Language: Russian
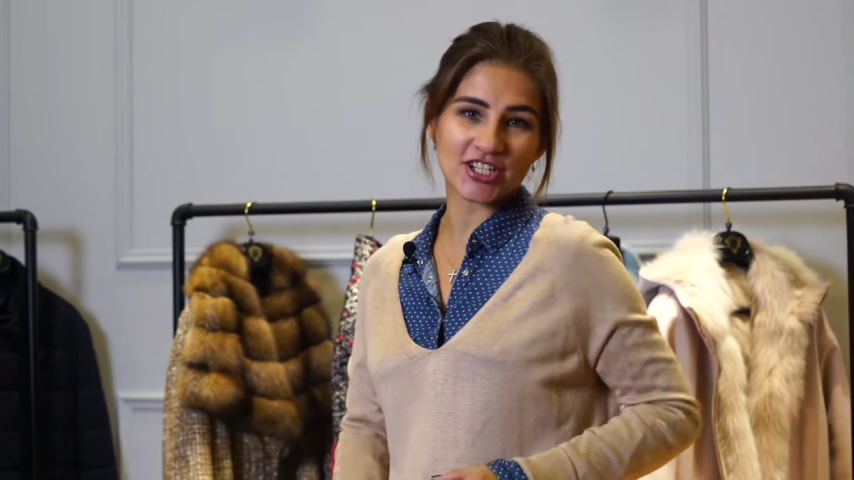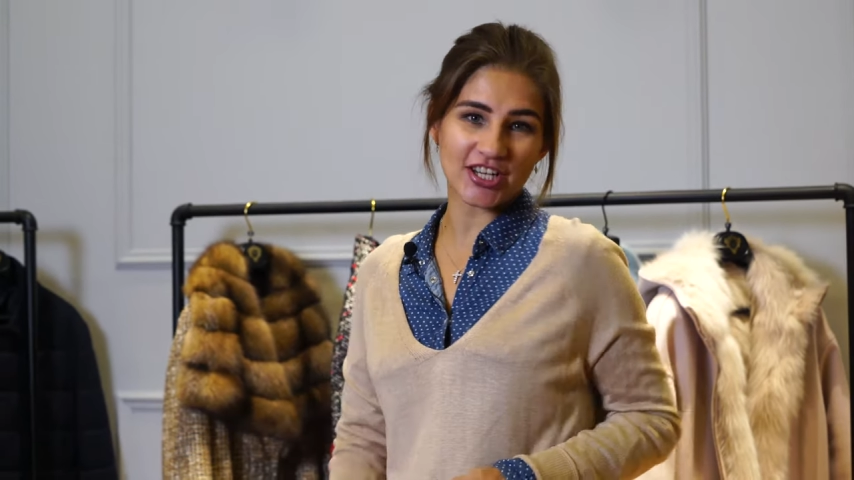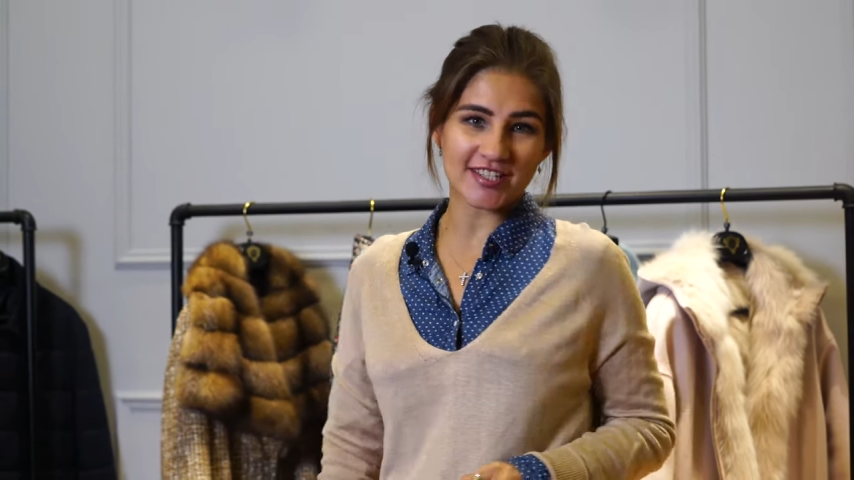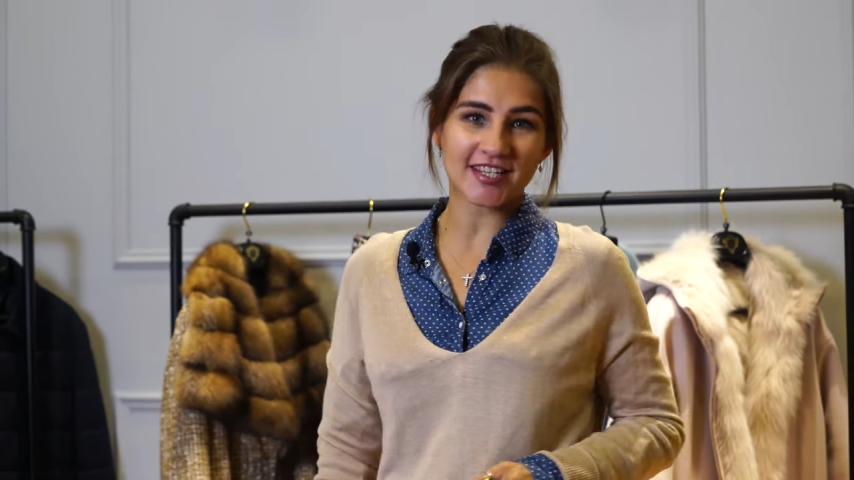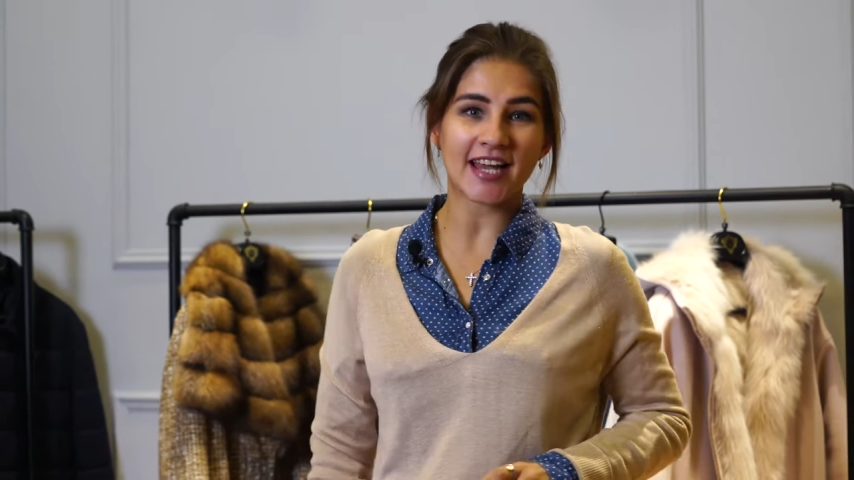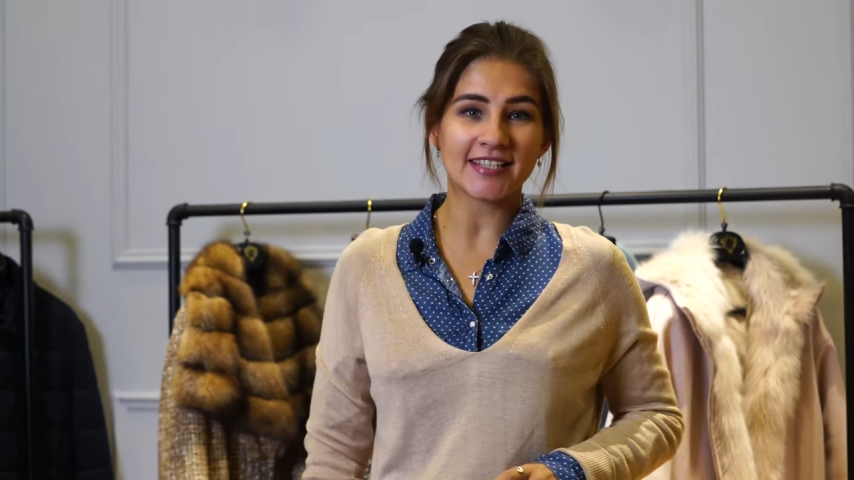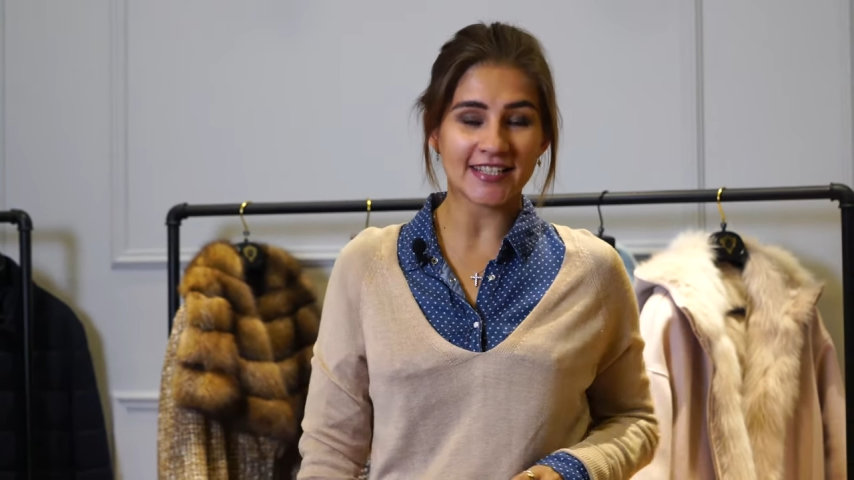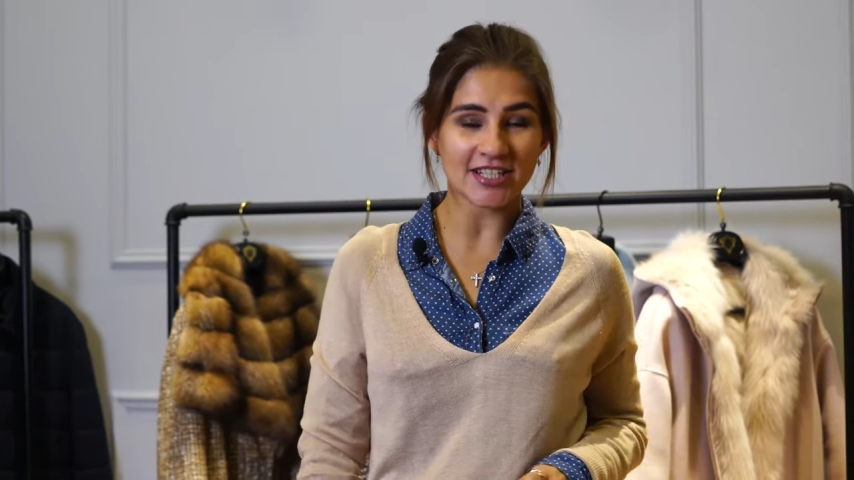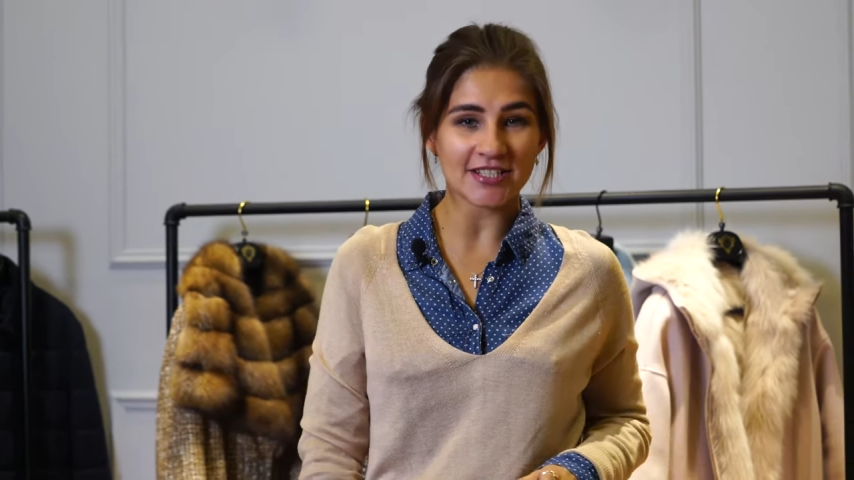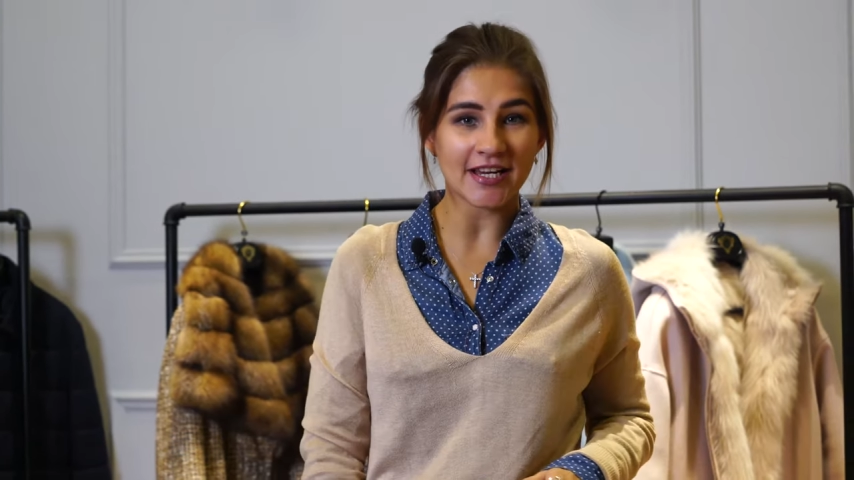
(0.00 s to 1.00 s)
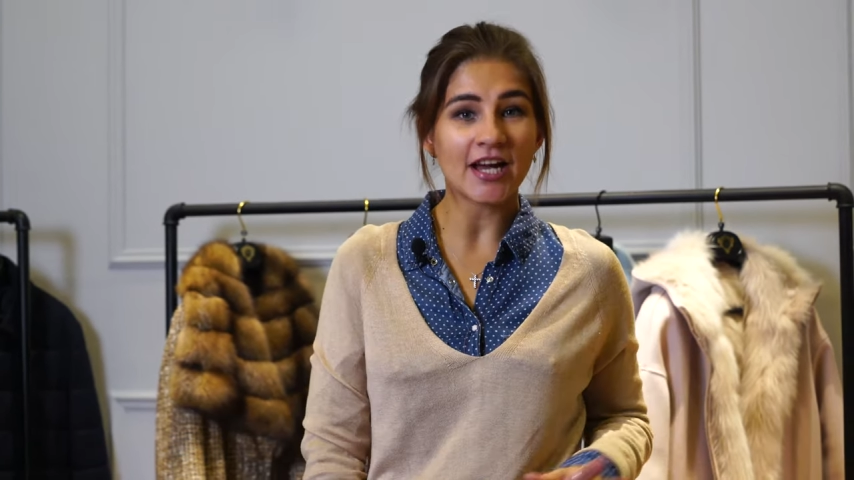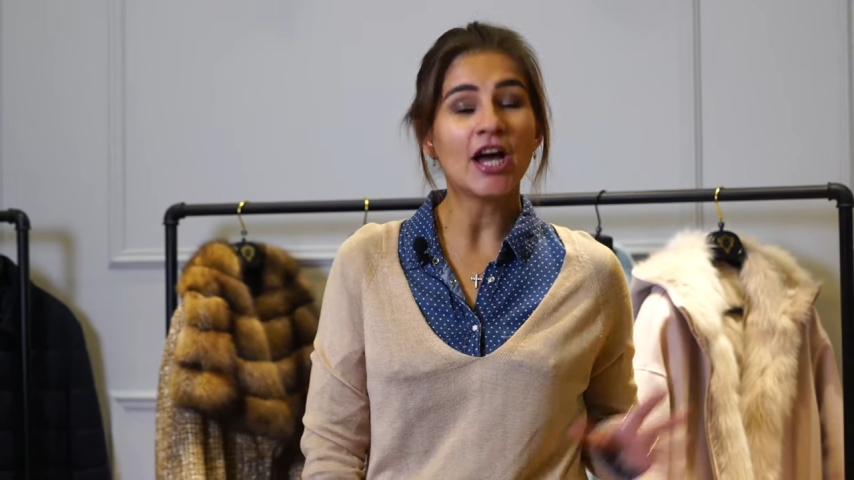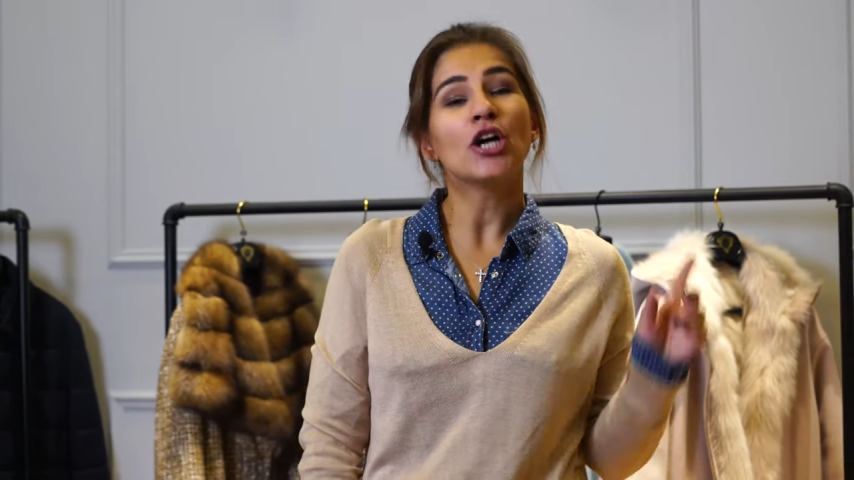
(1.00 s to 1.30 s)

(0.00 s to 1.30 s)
женской одежде,